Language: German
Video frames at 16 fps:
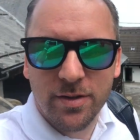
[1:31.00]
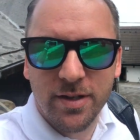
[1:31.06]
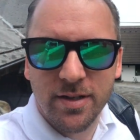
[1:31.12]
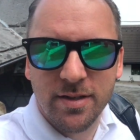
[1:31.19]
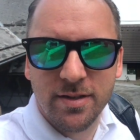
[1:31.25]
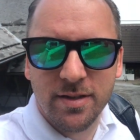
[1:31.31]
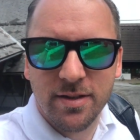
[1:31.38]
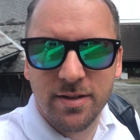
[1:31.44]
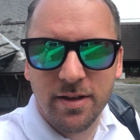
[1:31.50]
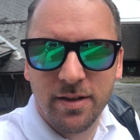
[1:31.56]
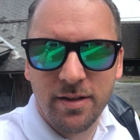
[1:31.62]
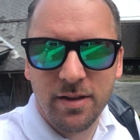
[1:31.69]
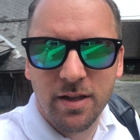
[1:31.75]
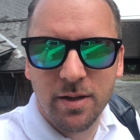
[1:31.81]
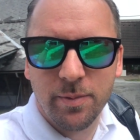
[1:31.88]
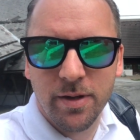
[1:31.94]
Das also jetzt ist jetzt
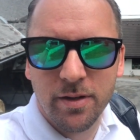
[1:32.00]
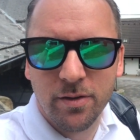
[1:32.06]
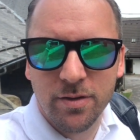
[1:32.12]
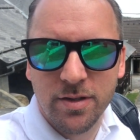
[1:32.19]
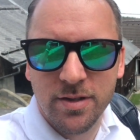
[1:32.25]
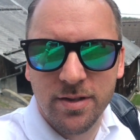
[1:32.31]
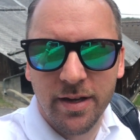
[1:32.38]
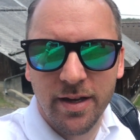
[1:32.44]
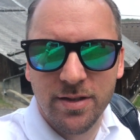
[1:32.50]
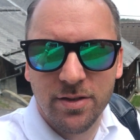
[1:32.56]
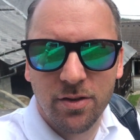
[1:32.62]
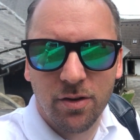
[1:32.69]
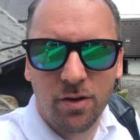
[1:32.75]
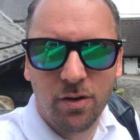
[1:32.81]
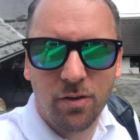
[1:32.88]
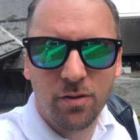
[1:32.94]
hinter mir, da ist das
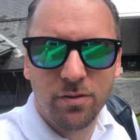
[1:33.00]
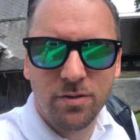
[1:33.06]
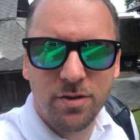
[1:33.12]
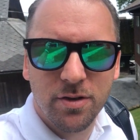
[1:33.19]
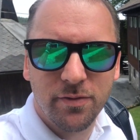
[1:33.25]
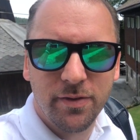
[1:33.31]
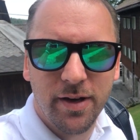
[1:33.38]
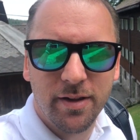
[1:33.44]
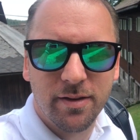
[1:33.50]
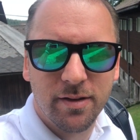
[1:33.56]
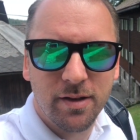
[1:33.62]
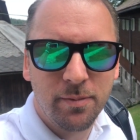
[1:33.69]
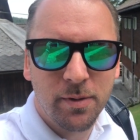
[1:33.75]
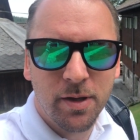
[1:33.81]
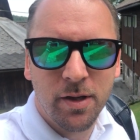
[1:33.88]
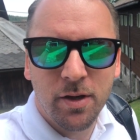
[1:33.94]
Restaurant und so
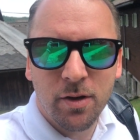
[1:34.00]
weiter